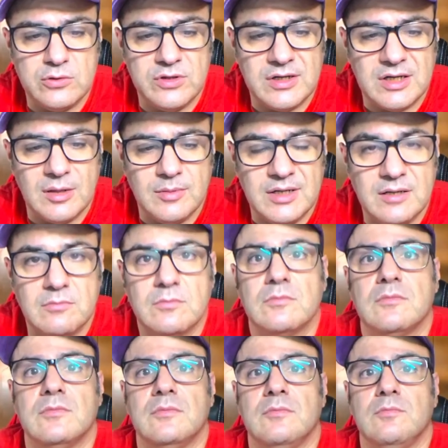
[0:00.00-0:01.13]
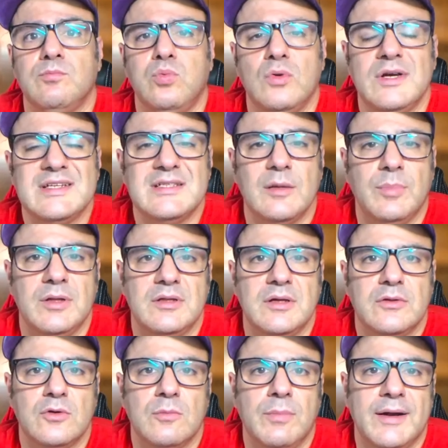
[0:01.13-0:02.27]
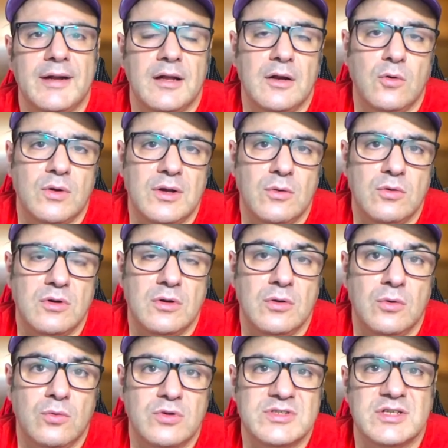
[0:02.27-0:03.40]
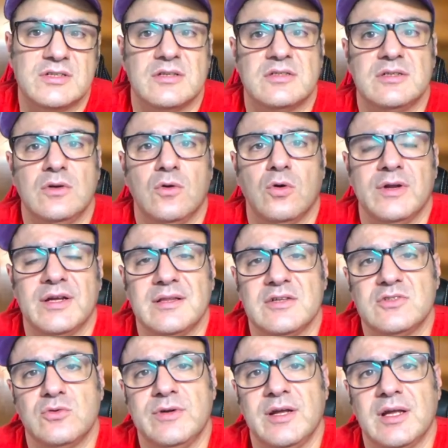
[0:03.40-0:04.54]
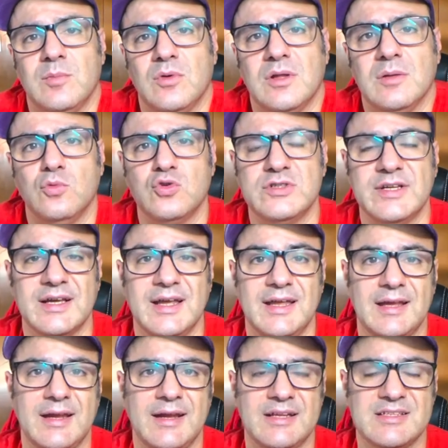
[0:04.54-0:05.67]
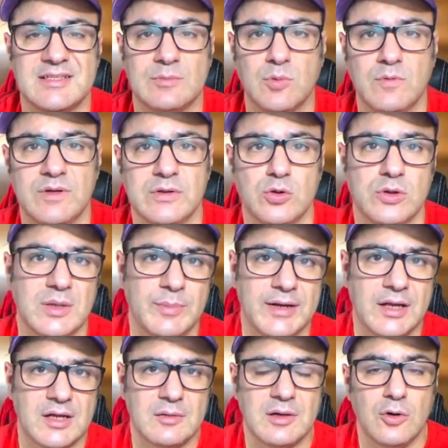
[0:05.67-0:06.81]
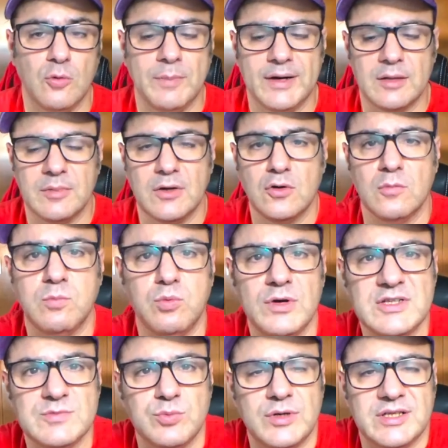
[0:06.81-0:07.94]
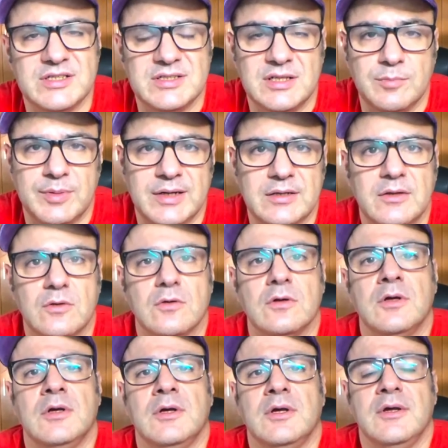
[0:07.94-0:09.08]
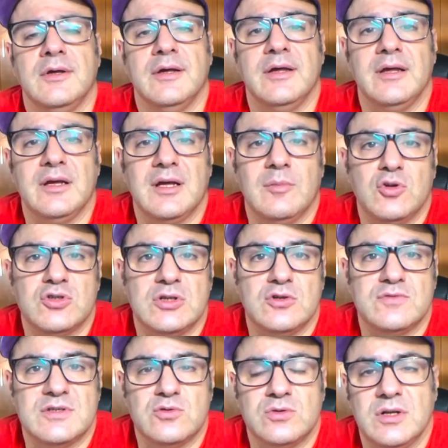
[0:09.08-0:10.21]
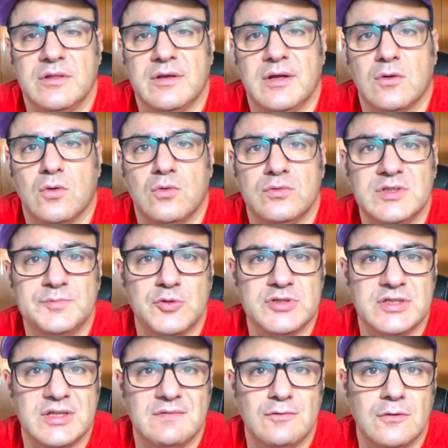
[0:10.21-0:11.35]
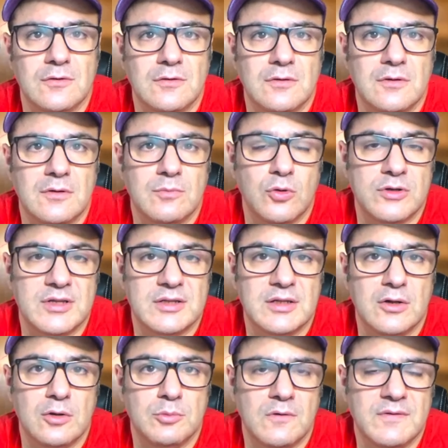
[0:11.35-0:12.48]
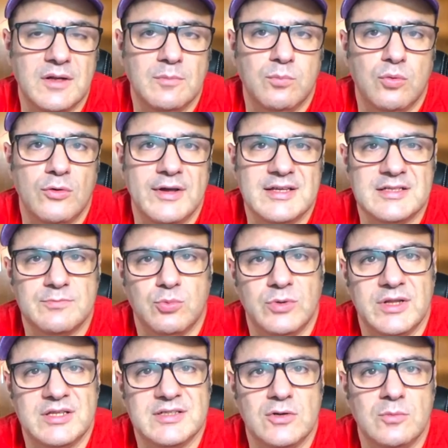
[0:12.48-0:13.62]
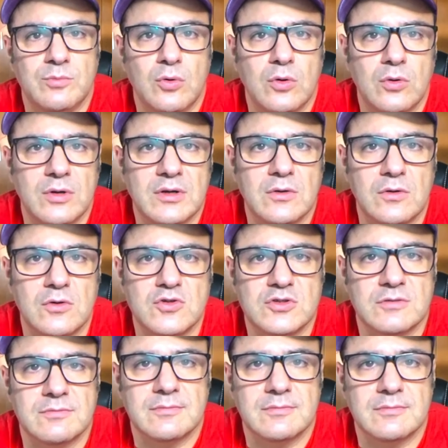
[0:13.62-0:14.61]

del cable? Pues dependiendo para lo que lo uses. Si lo conectas a un equipo de música y quieres estar moviéndote para arriba o para abajo, pues puede ser práctico. En cambio, si los vas a utilizar con un dispositivo portátil o móvil, pues puede ser un poco engorroso.